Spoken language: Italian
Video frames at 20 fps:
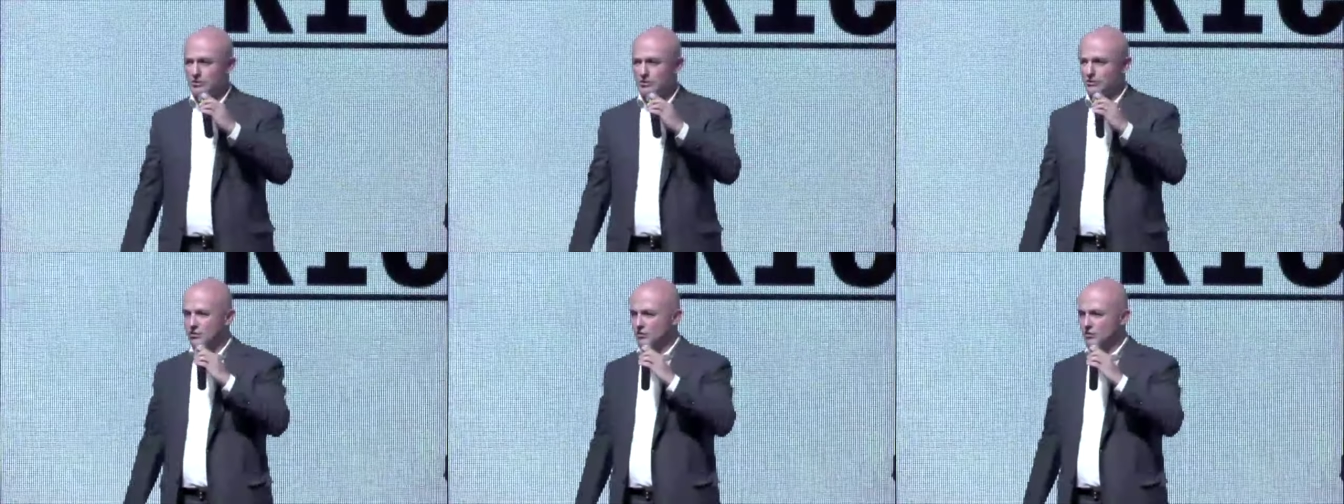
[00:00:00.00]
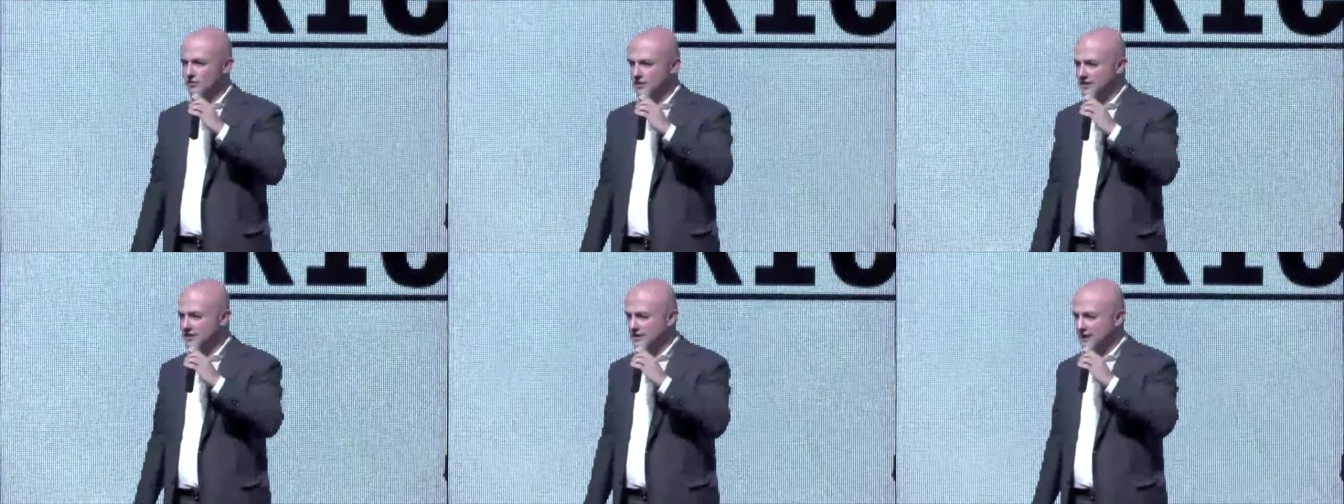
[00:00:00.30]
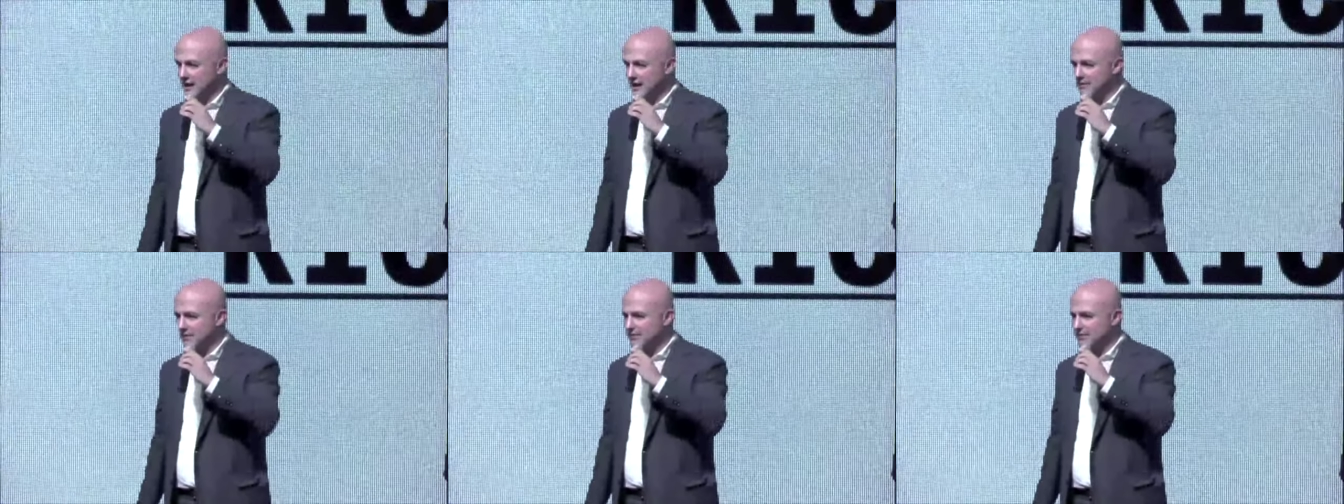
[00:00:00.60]
dove
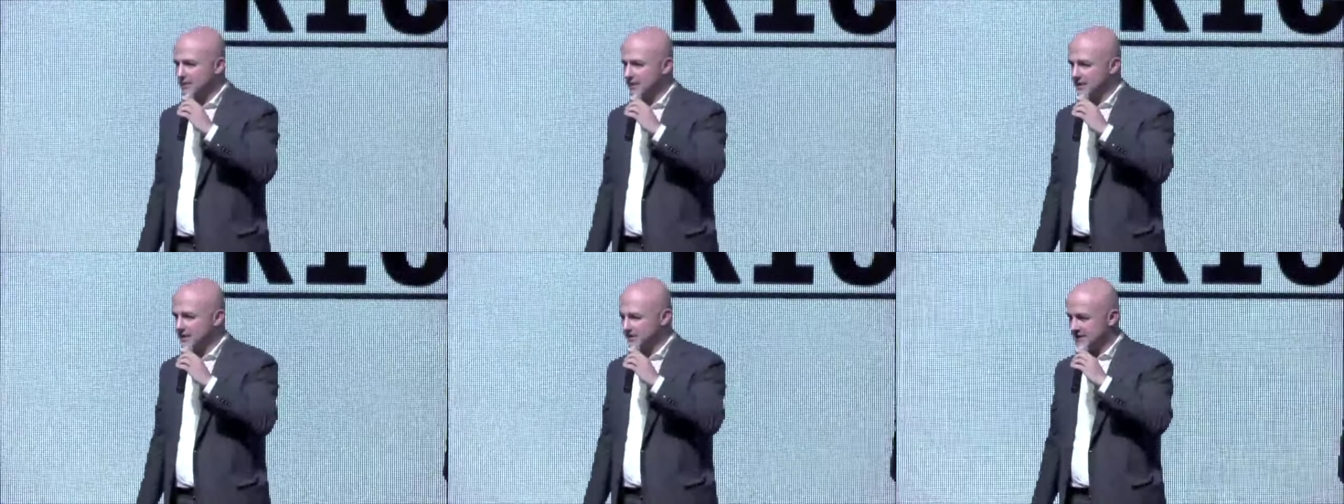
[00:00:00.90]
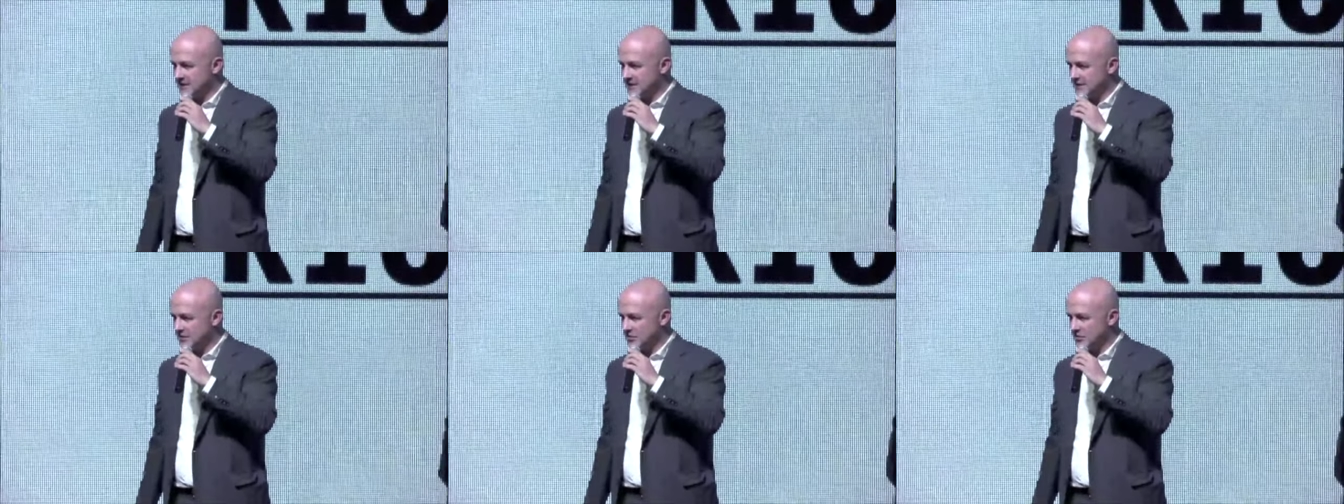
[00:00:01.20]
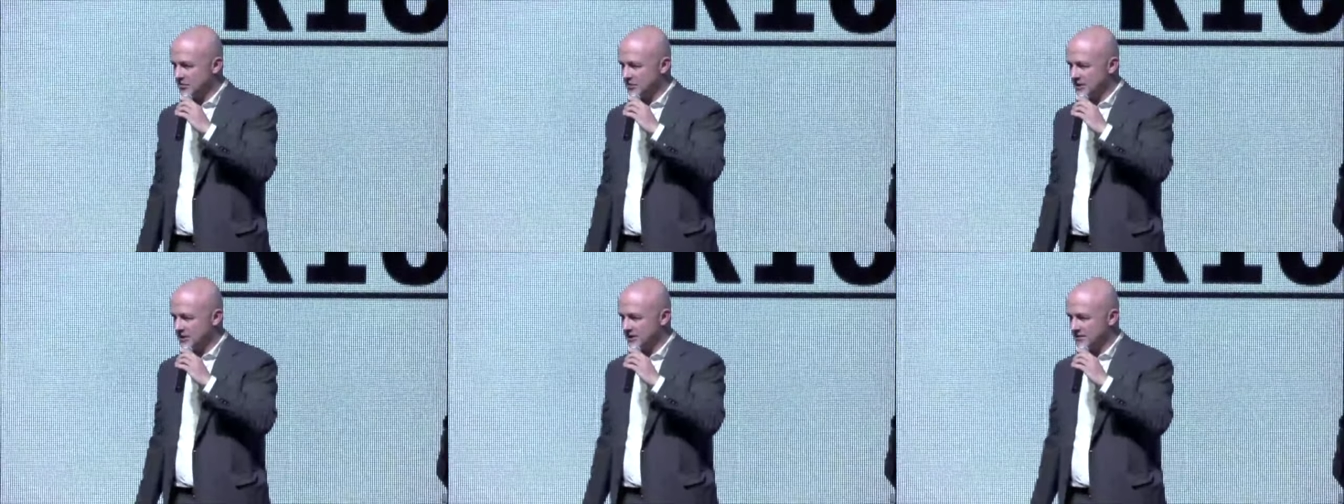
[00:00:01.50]
siamo e perché siamo
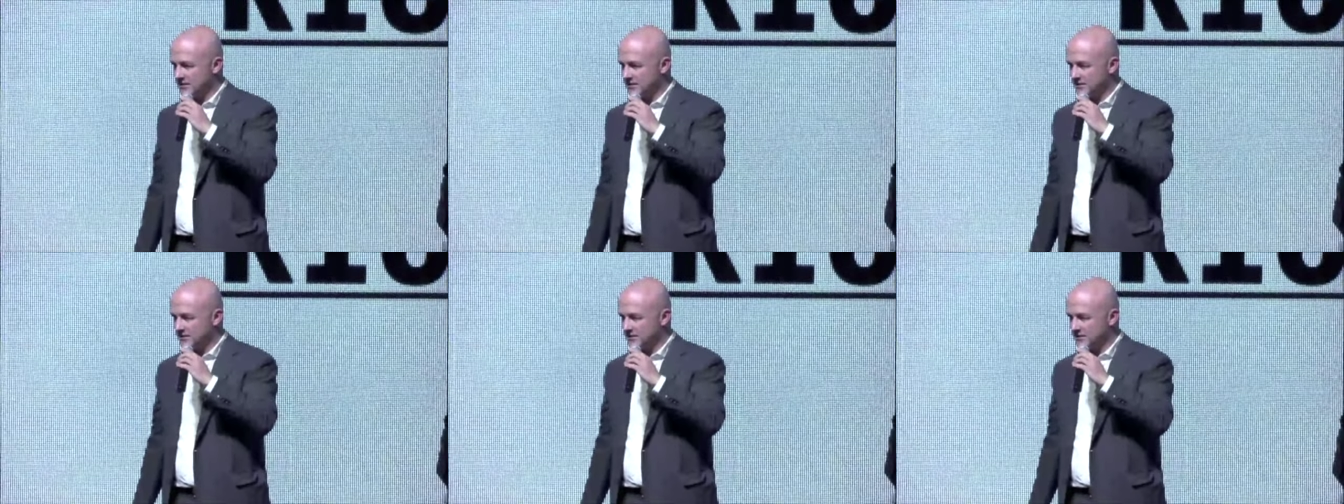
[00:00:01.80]
qui.